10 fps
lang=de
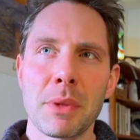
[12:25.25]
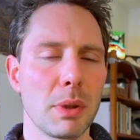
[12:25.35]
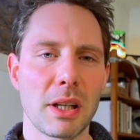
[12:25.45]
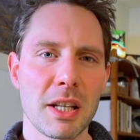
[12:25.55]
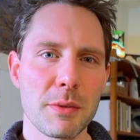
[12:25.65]

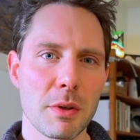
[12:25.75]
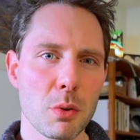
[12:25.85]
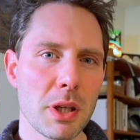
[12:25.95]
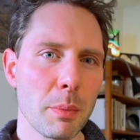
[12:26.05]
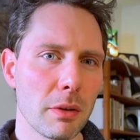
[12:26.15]
Man kann zwar
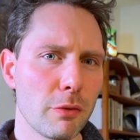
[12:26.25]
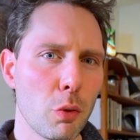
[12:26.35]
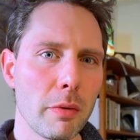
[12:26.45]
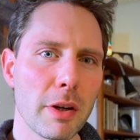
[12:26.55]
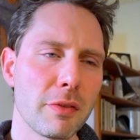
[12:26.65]
so jemanden
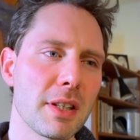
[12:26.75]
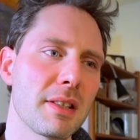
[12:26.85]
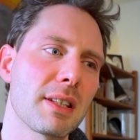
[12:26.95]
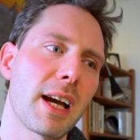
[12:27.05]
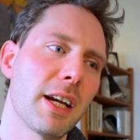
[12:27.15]
vorwerfen, dass
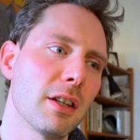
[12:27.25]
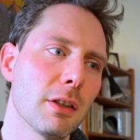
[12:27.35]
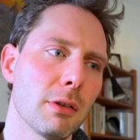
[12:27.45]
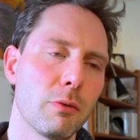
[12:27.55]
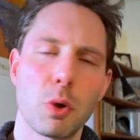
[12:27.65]
das
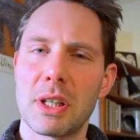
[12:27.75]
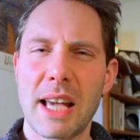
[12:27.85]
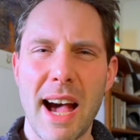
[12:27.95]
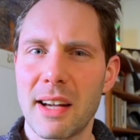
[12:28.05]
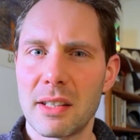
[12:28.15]
keine
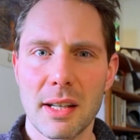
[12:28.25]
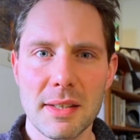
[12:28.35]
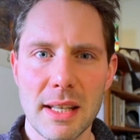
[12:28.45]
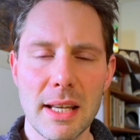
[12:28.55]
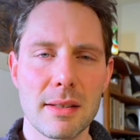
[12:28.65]
wirklich harte
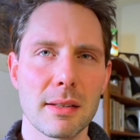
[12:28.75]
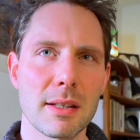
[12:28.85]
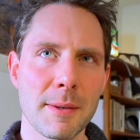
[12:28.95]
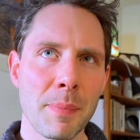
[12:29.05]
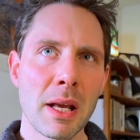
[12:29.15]
Askese
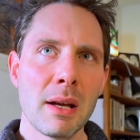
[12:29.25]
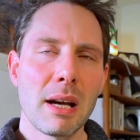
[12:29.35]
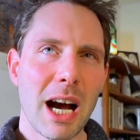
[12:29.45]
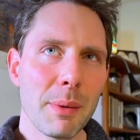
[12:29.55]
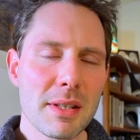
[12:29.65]
ist,
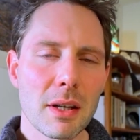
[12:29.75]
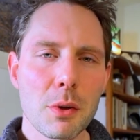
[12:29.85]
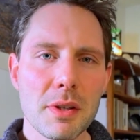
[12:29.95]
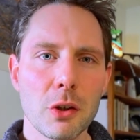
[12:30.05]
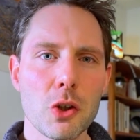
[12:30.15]
aber es hat
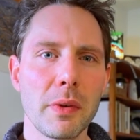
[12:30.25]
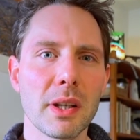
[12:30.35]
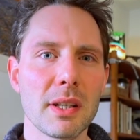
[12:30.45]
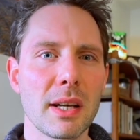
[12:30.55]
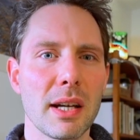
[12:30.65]
auch seine
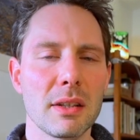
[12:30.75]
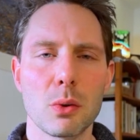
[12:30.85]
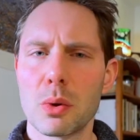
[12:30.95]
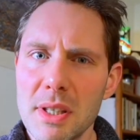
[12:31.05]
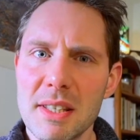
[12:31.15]

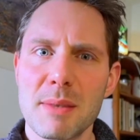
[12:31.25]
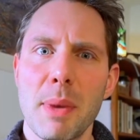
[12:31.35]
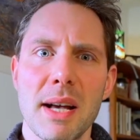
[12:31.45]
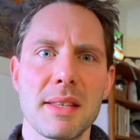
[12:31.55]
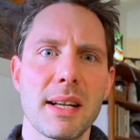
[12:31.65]
Schwierigkeiten durch dieses
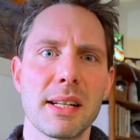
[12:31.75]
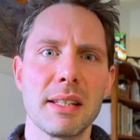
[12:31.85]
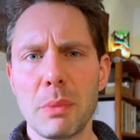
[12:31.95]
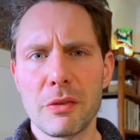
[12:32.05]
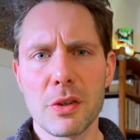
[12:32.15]

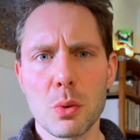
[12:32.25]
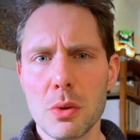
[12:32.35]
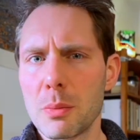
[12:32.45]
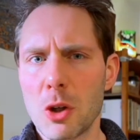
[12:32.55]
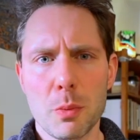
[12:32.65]
Maßhalten. Man
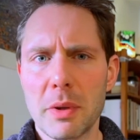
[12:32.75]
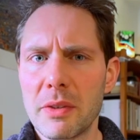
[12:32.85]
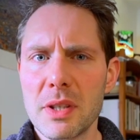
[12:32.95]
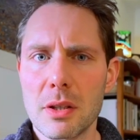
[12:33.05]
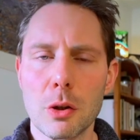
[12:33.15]
versucht zum Beispiel
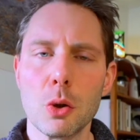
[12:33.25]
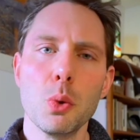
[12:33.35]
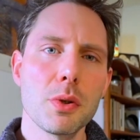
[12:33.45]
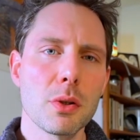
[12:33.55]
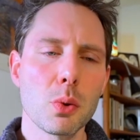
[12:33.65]
gewisse
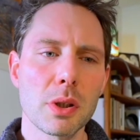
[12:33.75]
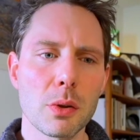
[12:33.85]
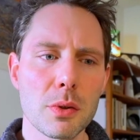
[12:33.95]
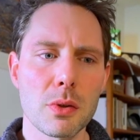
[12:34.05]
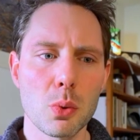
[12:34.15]
Genüsse
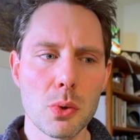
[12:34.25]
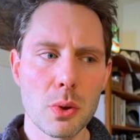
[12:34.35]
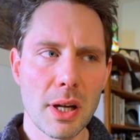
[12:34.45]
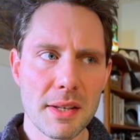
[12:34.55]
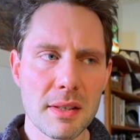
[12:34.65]
durchaus
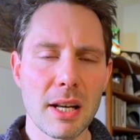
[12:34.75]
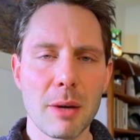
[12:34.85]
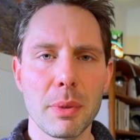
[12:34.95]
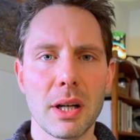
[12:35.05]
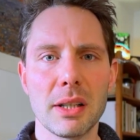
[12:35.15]
zuzulassen,
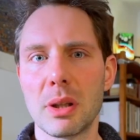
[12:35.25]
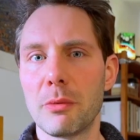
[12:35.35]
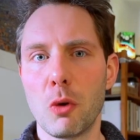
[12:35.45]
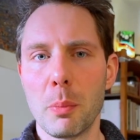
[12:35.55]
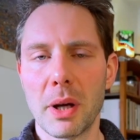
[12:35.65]
aber halt unter
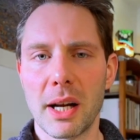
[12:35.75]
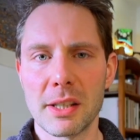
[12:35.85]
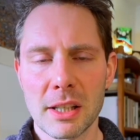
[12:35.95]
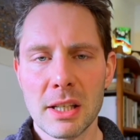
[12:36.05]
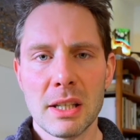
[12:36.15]
dem
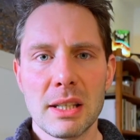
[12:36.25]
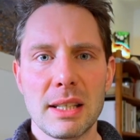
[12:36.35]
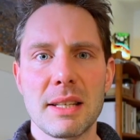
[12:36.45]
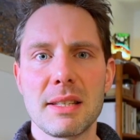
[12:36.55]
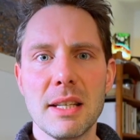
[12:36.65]
Vorbehalt,
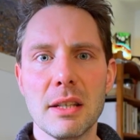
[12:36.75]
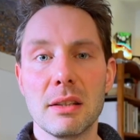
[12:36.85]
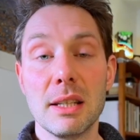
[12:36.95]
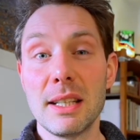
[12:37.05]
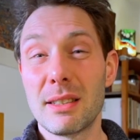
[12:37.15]
dass sie
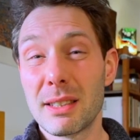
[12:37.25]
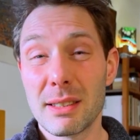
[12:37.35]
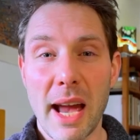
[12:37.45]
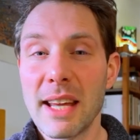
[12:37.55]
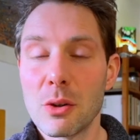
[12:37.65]
nicht
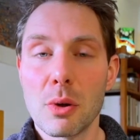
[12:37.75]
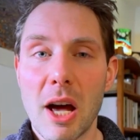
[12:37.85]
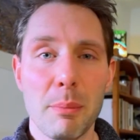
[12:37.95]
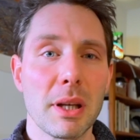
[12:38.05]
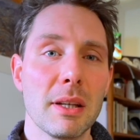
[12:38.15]
eine
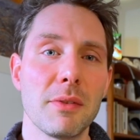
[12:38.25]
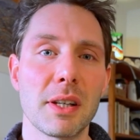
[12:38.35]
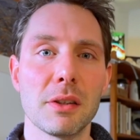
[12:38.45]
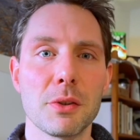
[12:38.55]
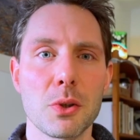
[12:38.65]
Eigendynamik
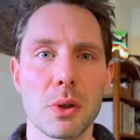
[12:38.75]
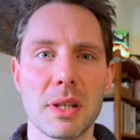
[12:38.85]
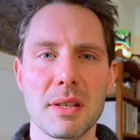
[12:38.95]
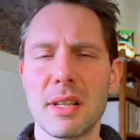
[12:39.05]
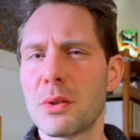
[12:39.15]
entwickeln sollen,
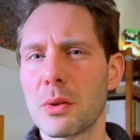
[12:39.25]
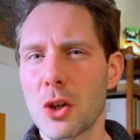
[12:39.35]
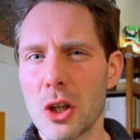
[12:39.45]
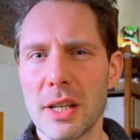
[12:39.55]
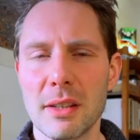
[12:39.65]
dass sie nicht zu einer
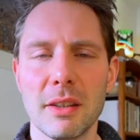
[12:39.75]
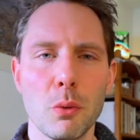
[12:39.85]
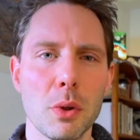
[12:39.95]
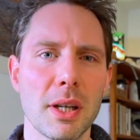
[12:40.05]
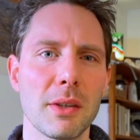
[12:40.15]
schlechten
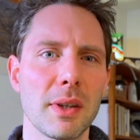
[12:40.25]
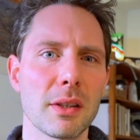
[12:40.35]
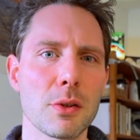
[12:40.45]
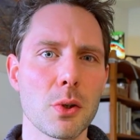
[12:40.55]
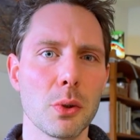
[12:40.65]
Gewohnheit
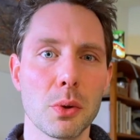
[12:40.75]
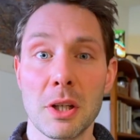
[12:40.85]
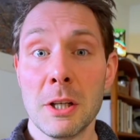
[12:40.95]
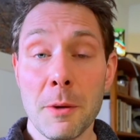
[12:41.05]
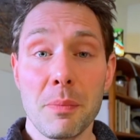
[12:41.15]
werden sollen. Und
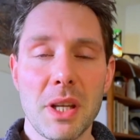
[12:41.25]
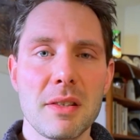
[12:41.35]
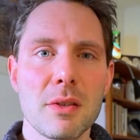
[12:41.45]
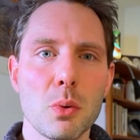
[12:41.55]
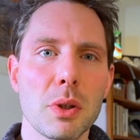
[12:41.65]

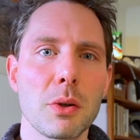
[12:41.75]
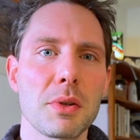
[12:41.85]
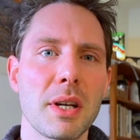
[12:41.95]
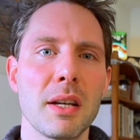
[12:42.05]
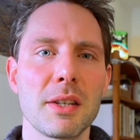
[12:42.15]
das ist
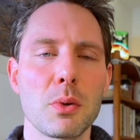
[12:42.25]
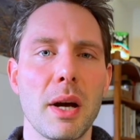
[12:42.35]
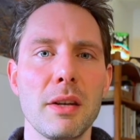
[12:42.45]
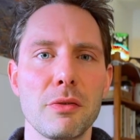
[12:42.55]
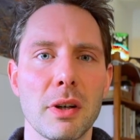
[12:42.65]
durchaus gar nicht so
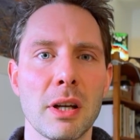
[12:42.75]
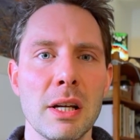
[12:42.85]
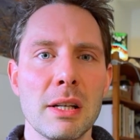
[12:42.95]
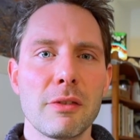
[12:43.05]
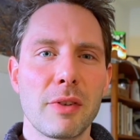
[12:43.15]
einfach.
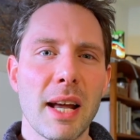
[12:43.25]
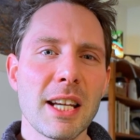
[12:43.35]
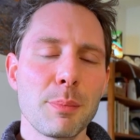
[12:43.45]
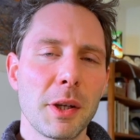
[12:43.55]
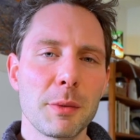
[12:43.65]

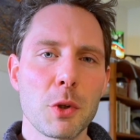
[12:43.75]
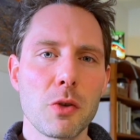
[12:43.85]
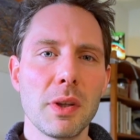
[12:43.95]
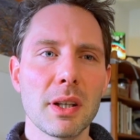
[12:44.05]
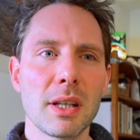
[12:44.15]
Vielleicht manchmal
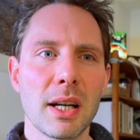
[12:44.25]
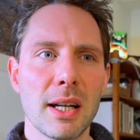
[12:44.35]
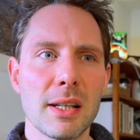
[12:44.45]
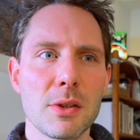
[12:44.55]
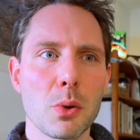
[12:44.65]
schwieriger
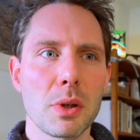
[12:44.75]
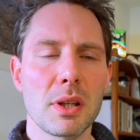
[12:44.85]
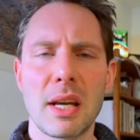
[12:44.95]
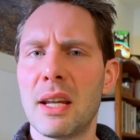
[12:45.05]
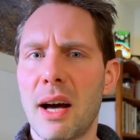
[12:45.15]
als
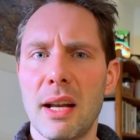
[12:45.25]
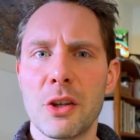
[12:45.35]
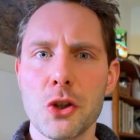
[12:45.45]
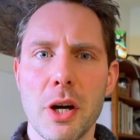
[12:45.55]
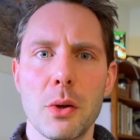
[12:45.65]
solche
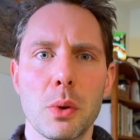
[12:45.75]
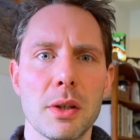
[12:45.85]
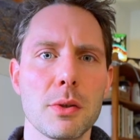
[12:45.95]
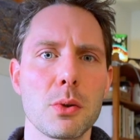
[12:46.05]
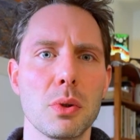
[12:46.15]

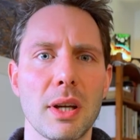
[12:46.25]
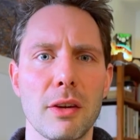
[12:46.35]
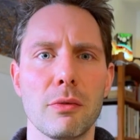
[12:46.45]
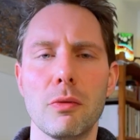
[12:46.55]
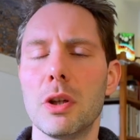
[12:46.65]
Generalentscheidungen zu
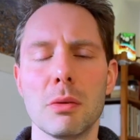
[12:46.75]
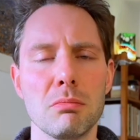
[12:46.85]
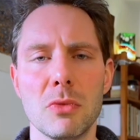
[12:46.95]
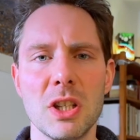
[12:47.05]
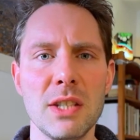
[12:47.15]
treffen, wie
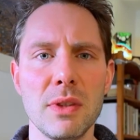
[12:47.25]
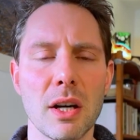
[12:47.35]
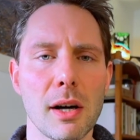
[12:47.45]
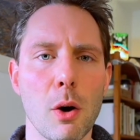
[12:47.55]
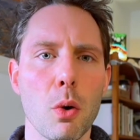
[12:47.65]
nie
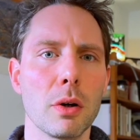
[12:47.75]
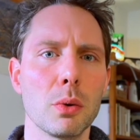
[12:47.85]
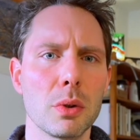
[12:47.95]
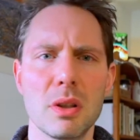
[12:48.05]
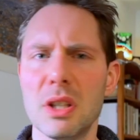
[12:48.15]
wieder rauchen
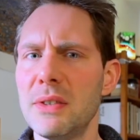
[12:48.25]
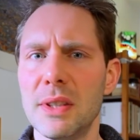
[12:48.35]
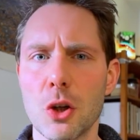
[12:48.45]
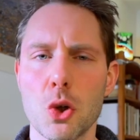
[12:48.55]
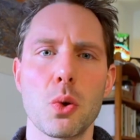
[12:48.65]
oder nie
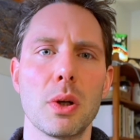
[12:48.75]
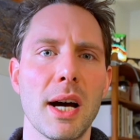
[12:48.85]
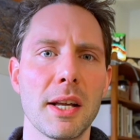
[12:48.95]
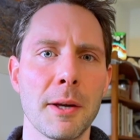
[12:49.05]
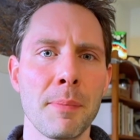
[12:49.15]
wieder
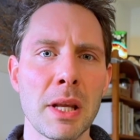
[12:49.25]
Schokolade.